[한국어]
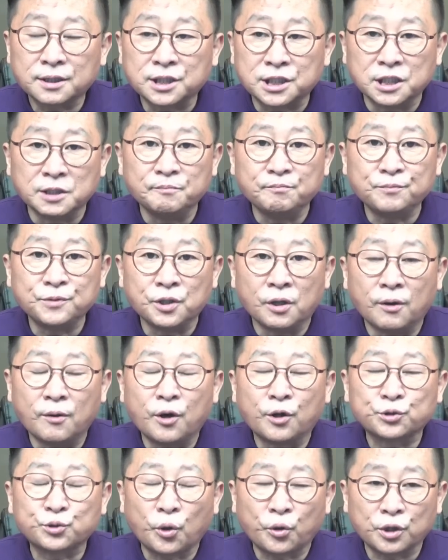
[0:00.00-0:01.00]

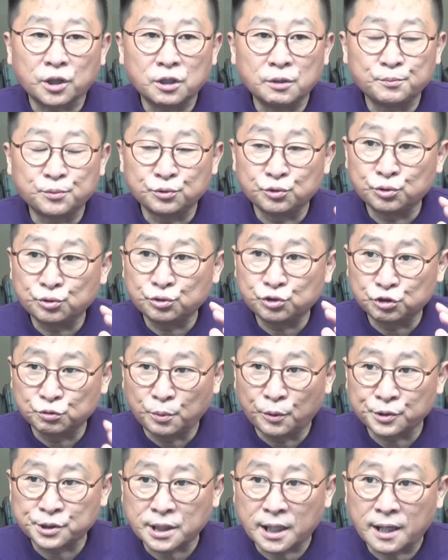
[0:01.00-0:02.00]
김영호 통일부
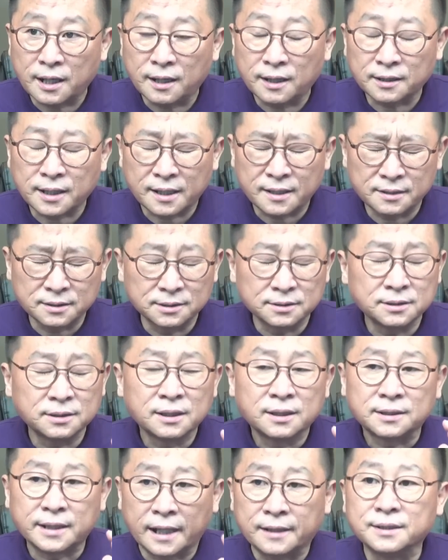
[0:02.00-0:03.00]
후보자라는
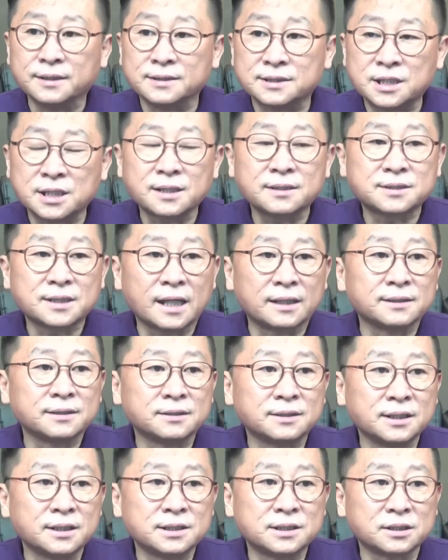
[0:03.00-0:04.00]
라는
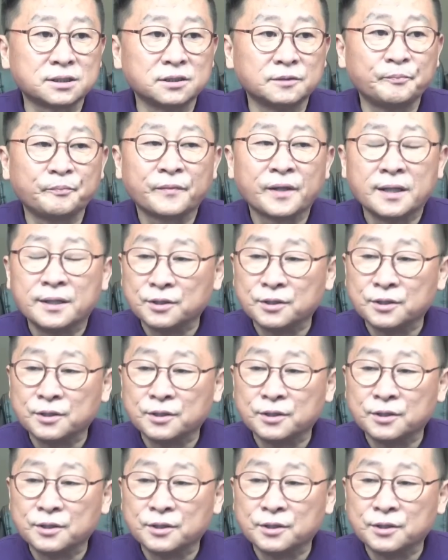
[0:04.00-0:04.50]
칭찬들이 지금